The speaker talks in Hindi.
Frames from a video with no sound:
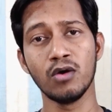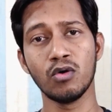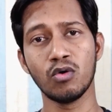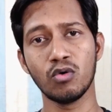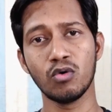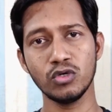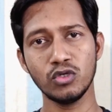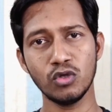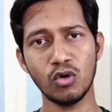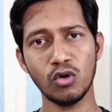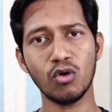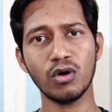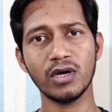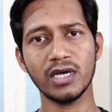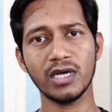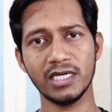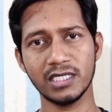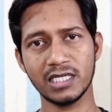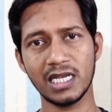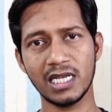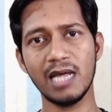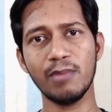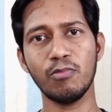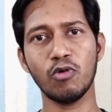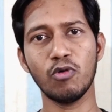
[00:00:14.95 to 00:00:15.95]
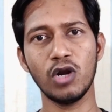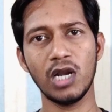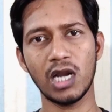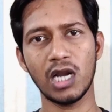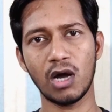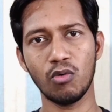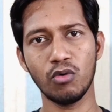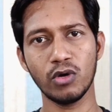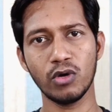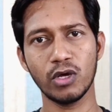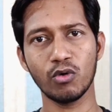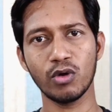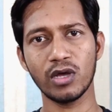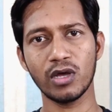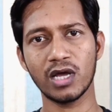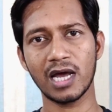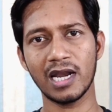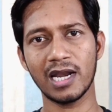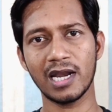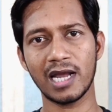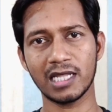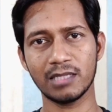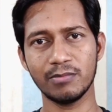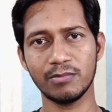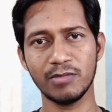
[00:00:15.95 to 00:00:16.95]
कुछ लोग इसलिए बोल रहा हूँ क्योंकि कल
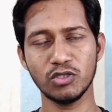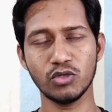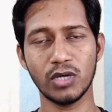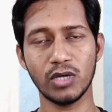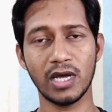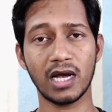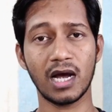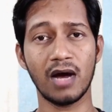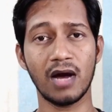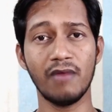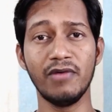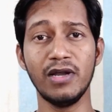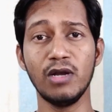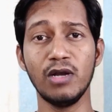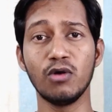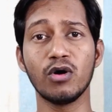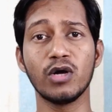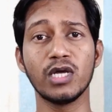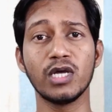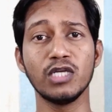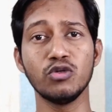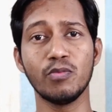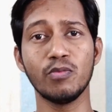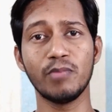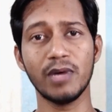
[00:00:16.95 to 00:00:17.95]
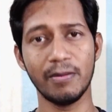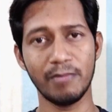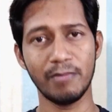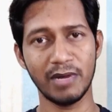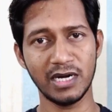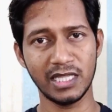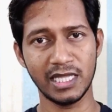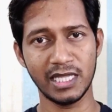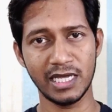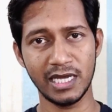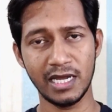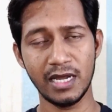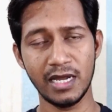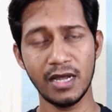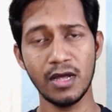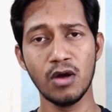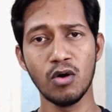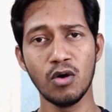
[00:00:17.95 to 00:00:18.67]
रात में जो है काफ़ी लोगों की जो पेमेंट थी